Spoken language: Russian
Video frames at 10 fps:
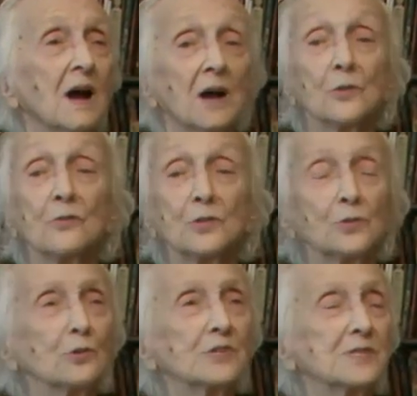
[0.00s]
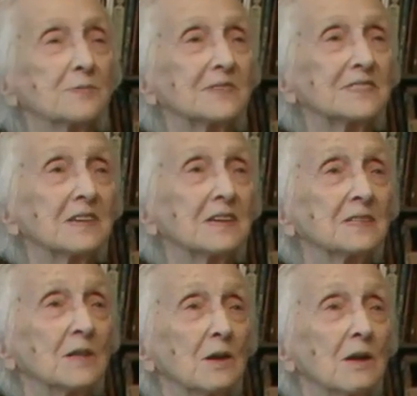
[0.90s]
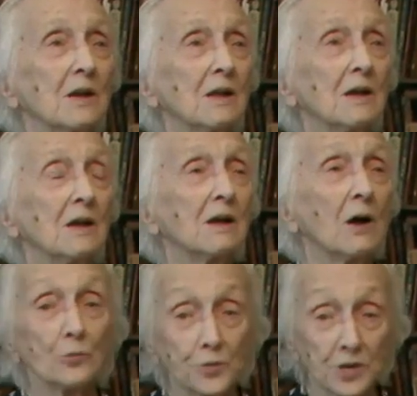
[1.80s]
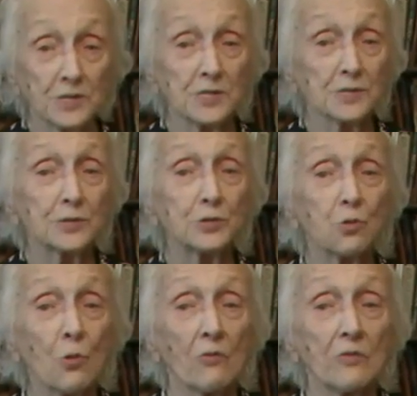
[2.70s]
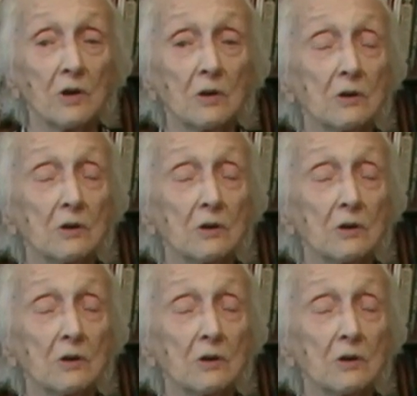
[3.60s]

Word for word: оно ведь тоже спасает. А вот эти слова.